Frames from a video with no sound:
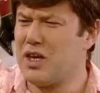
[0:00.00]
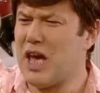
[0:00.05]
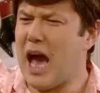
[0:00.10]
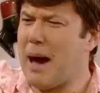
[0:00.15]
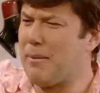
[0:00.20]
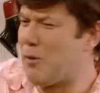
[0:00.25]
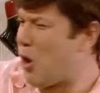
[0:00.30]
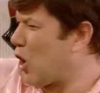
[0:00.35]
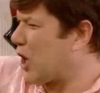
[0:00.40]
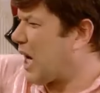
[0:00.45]

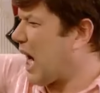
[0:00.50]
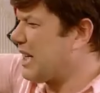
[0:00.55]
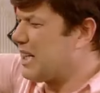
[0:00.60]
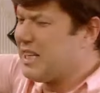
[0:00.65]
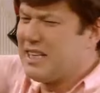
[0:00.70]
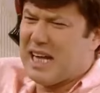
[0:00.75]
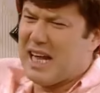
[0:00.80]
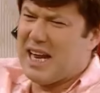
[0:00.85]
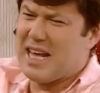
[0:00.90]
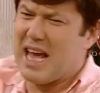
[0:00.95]
Ya bu
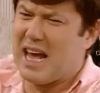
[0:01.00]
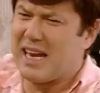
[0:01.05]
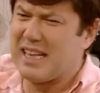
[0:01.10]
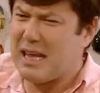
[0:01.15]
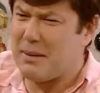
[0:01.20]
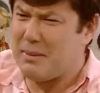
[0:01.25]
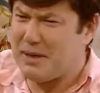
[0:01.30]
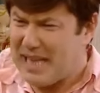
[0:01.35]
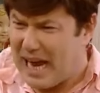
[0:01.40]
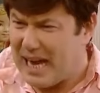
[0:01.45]
kadınların
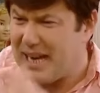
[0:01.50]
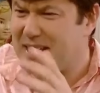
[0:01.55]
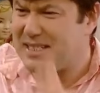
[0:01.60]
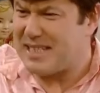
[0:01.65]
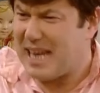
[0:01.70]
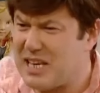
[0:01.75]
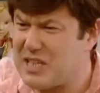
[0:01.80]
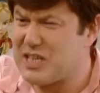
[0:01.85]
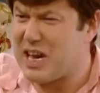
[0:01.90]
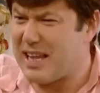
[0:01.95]
yanında bir tane
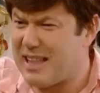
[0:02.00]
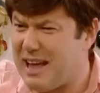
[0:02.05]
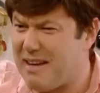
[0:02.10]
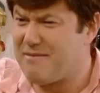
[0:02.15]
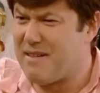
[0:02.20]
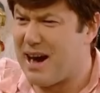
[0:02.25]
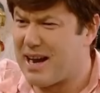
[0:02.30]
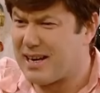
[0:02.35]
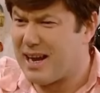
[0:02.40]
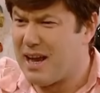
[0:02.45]
zenci
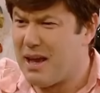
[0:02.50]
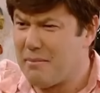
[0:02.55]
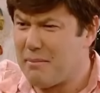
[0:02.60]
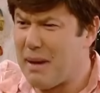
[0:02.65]
adam var.